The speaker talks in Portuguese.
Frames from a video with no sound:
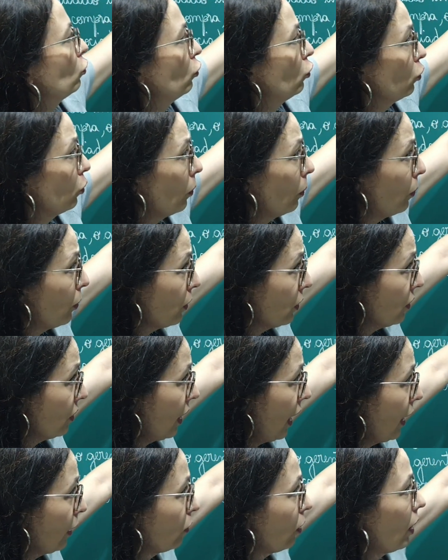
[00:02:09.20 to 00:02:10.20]
de
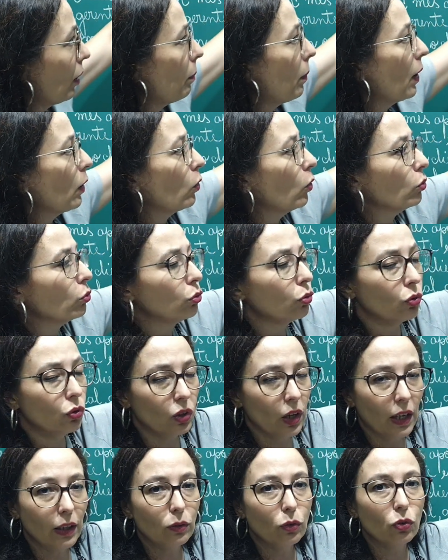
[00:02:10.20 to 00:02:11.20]
1%, ela pagou R$
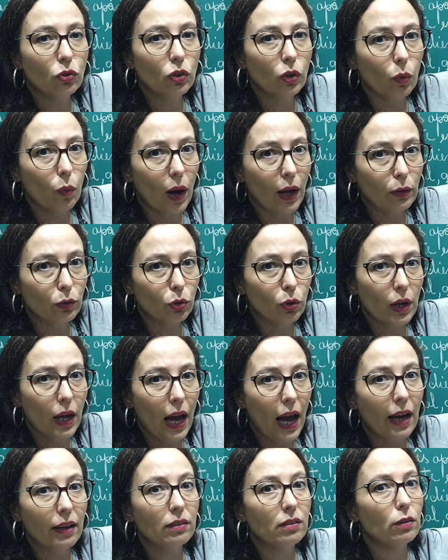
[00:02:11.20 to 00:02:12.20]

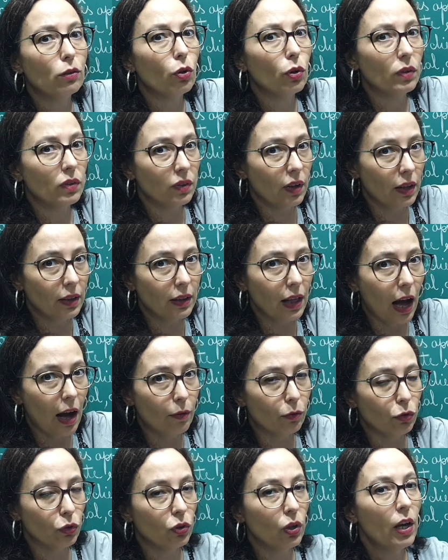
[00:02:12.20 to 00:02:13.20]

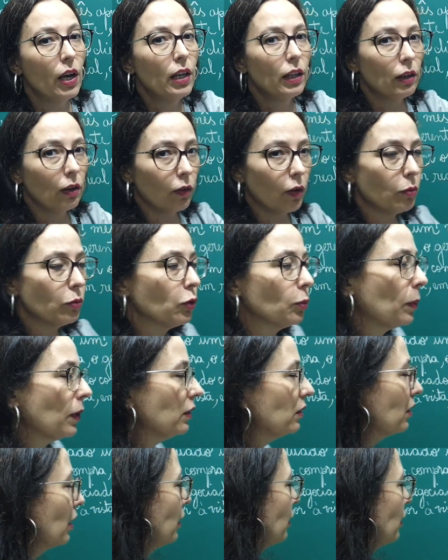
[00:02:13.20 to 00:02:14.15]
204,02. Então vamos pensar